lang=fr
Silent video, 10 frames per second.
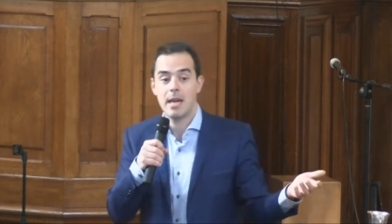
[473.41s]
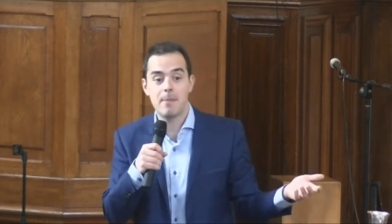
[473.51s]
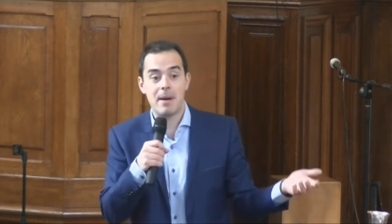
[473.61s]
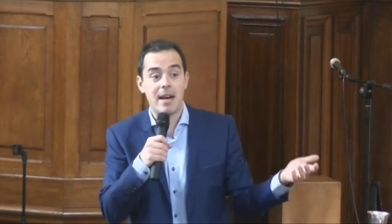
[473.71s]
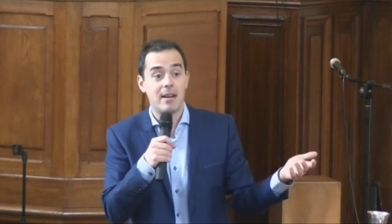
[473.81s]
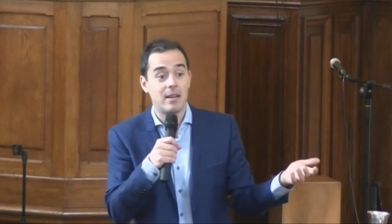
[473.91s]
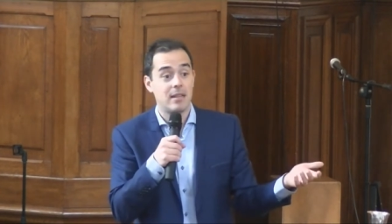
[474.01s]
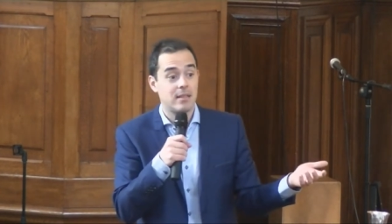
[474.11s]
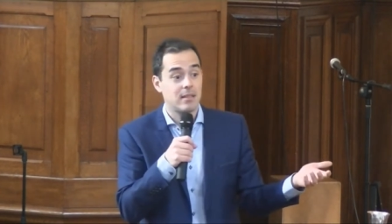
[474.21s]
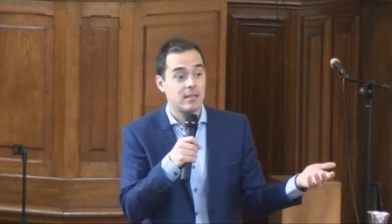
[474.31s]
eh
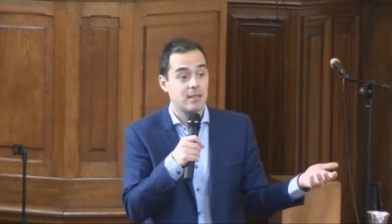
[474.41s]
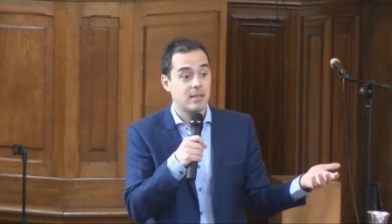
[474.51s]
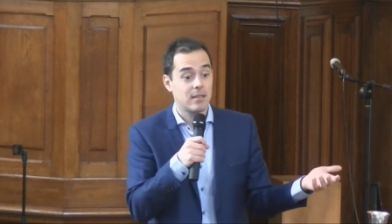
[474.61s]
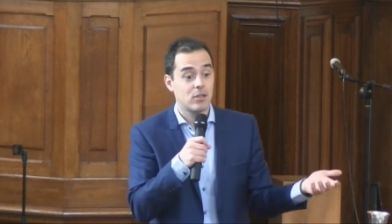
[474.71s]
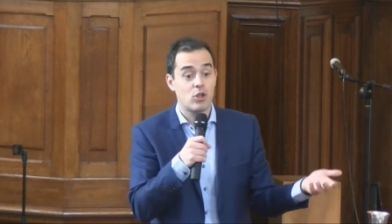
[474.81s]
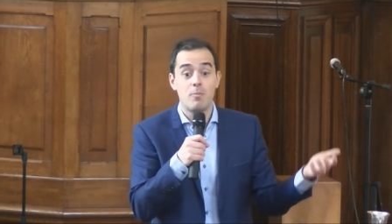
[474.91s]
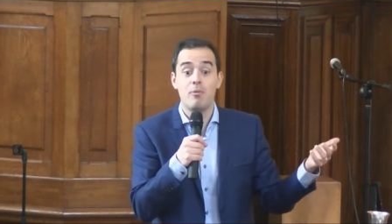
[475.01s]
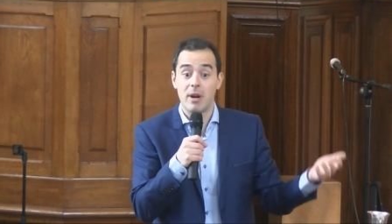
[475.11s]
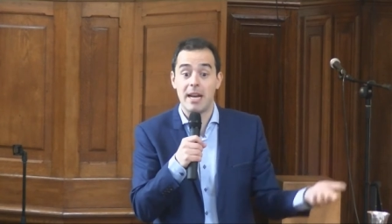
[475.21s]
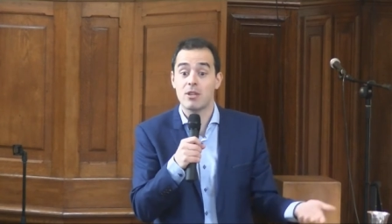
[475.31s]
ben, tu
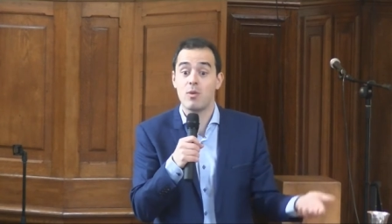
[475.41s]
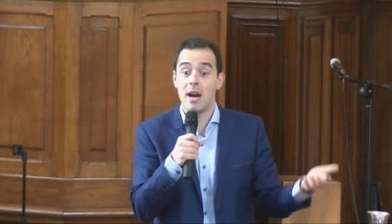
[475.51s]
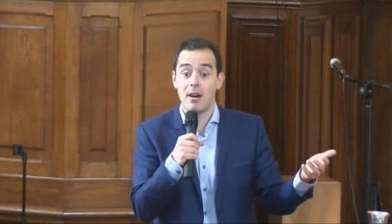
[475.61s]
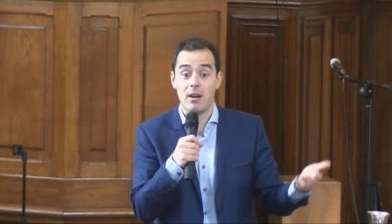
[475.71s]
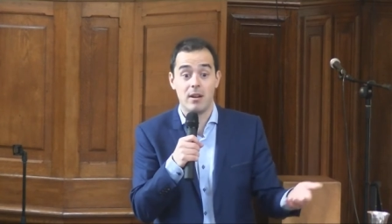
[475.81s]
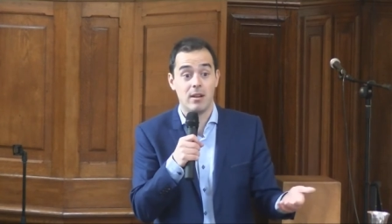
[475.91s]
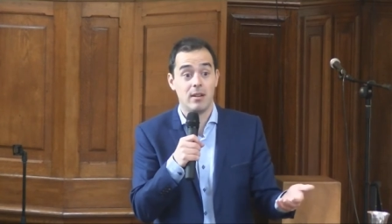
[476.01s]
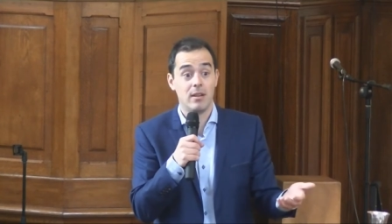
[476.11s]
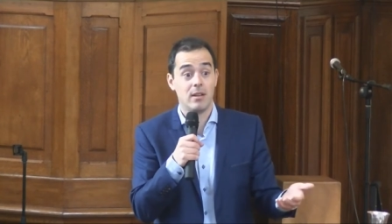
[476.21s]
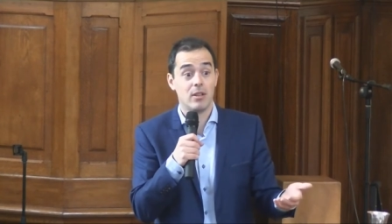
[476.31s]
pourrais asseoir, euh,
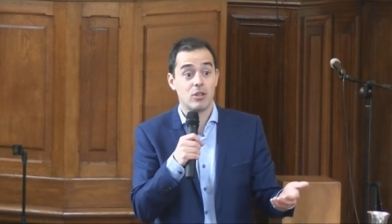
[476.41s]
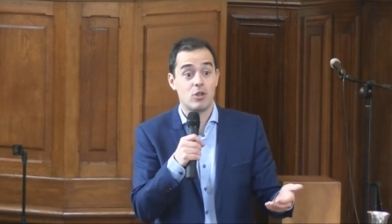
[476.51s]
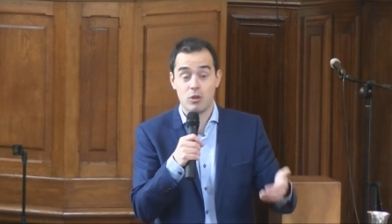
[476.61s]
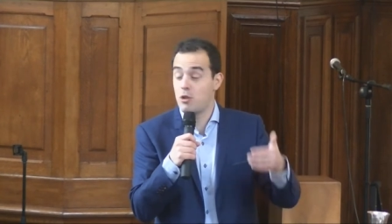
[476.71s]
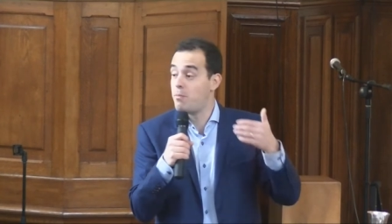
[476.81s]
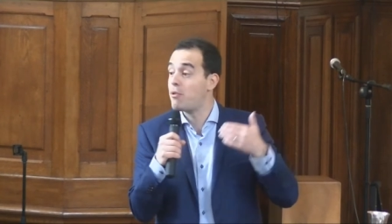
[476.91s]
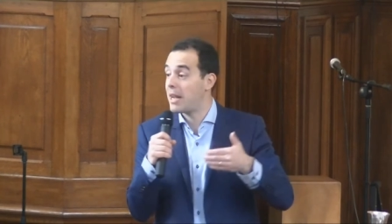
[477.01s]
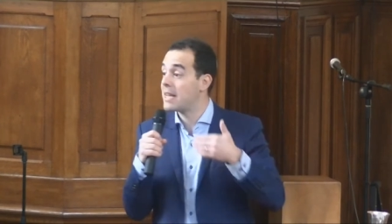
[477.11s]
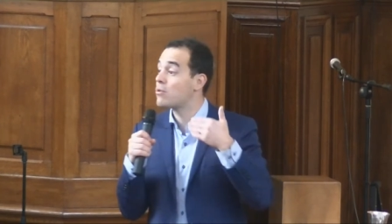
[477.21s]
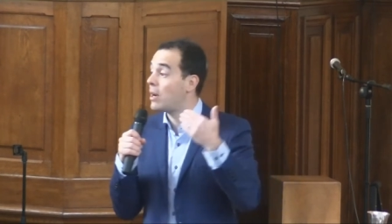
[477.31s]
tu, tu,
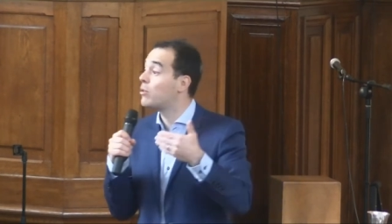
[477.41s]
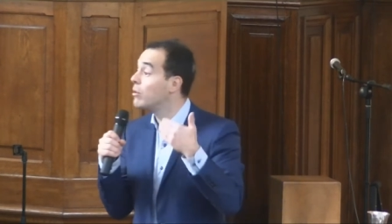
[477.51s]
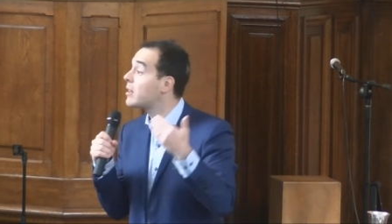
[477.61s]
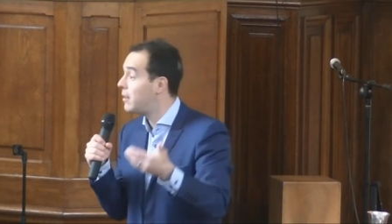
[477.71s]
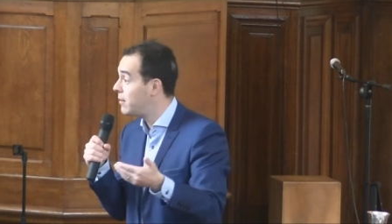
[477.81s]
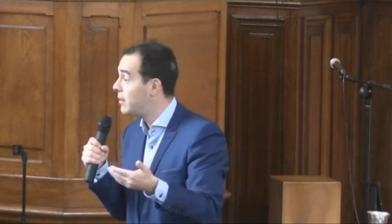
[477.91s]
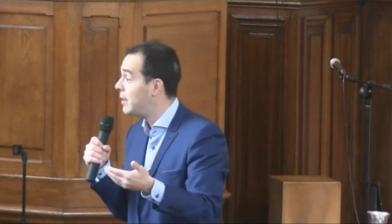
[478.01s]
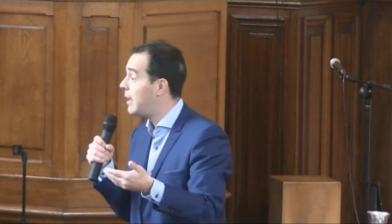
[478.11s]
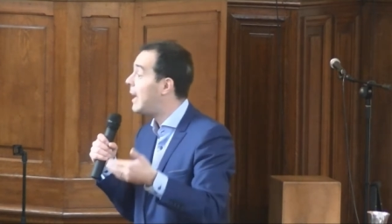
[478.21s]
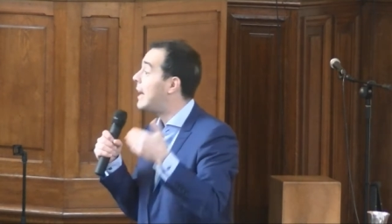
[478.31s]
pourrais asseoir d'autres
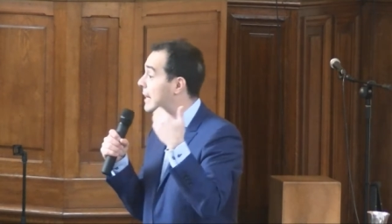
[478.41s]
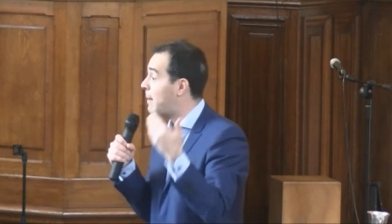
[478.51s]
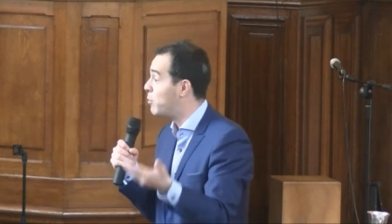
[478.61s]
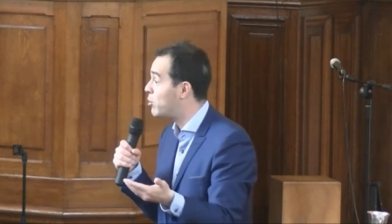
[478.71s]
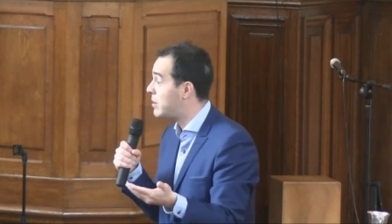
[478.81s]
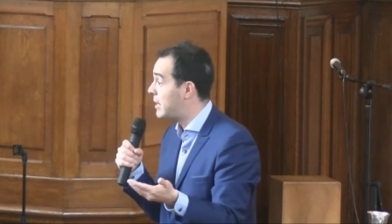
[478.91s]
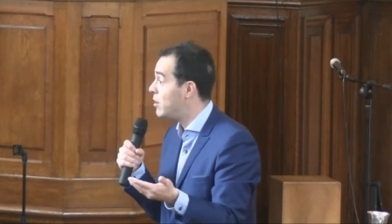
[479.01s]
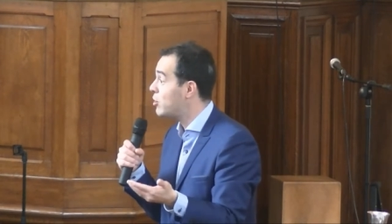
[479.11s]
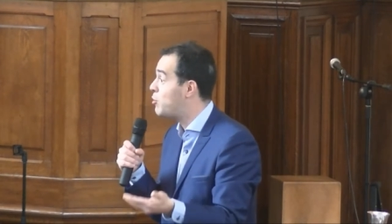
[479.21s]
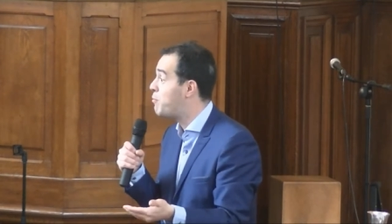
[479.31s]
à la table du
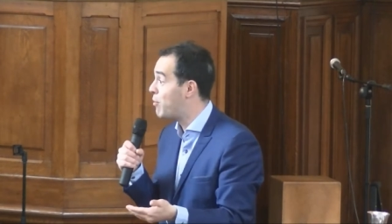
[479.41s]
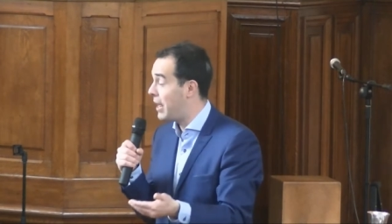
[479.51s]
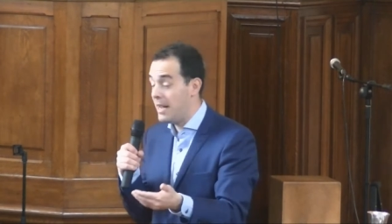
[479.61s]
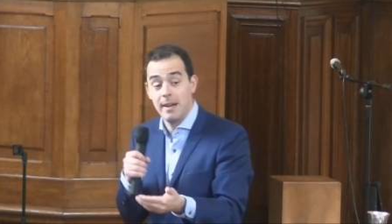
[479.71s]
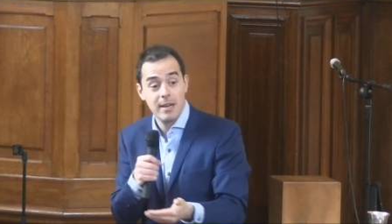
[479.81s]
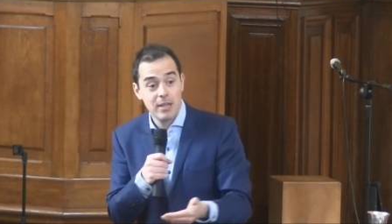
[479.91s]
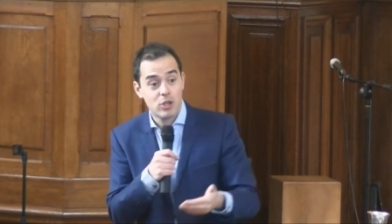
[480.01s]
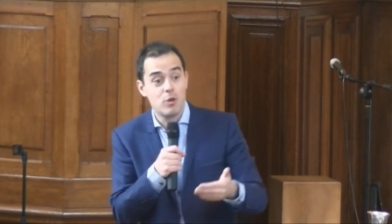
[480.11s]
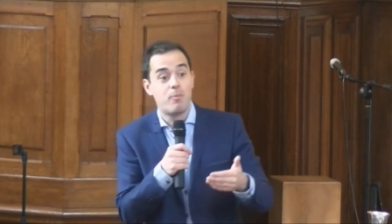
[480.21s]
Seigneur. Tu pourrais, tu